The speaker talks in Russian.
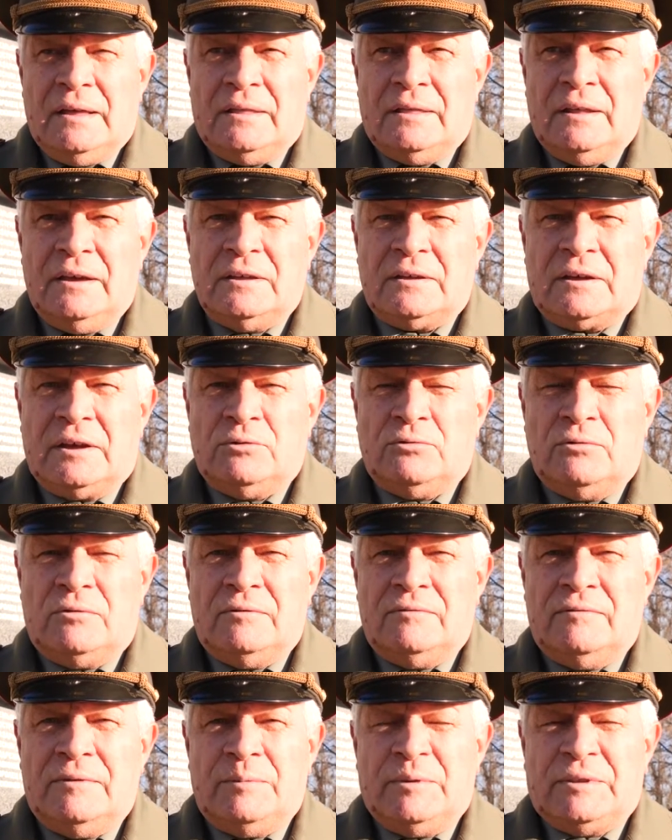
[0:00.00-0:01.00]
на ну,
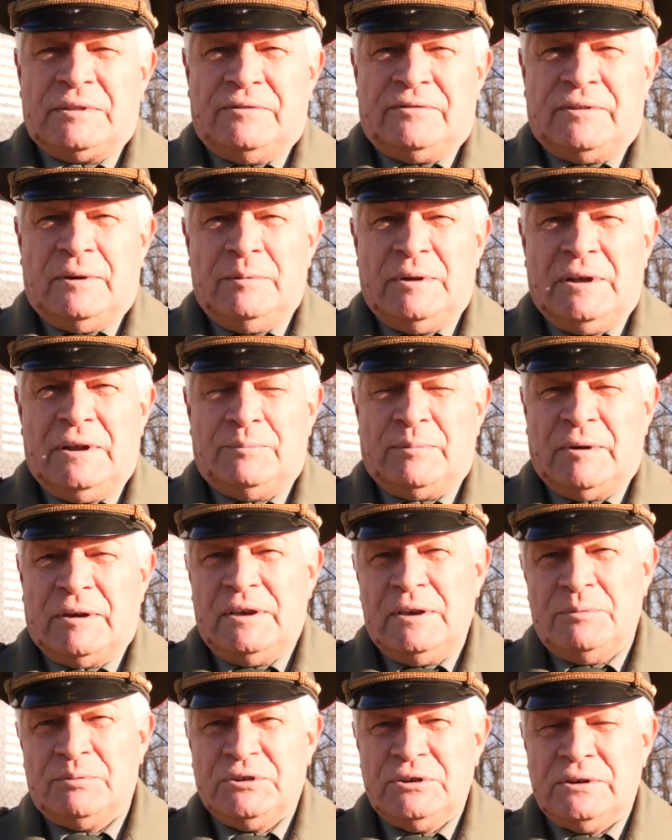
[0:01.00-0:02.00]
котором выбиты фамилии
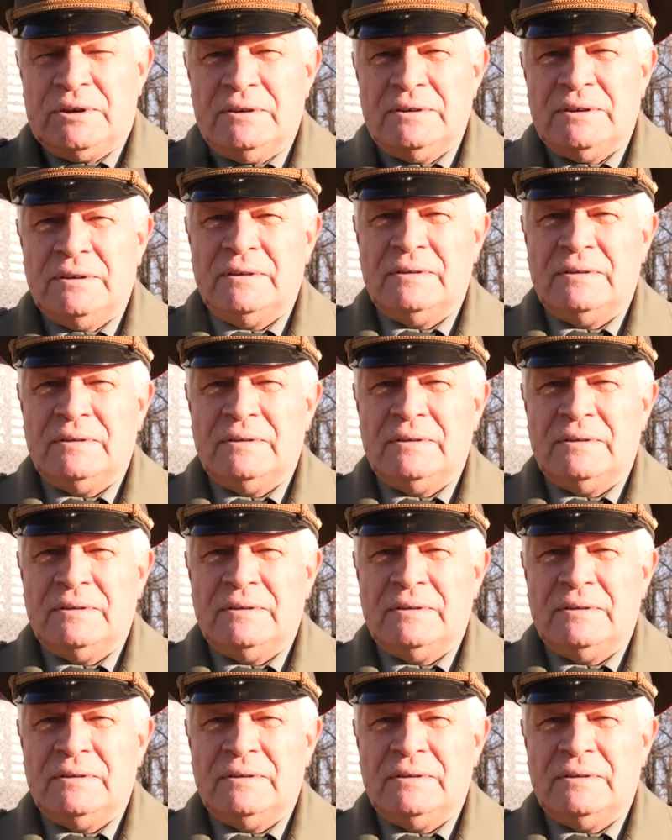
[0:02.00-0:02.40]
погибших,